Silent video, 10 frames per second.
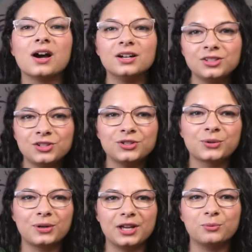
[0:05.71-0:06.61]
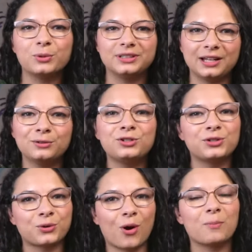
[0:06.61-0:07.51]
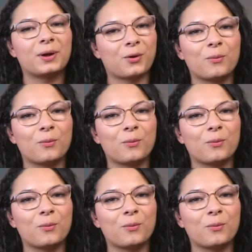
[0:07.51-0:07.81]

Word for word: antes de escolher o um modelo de score para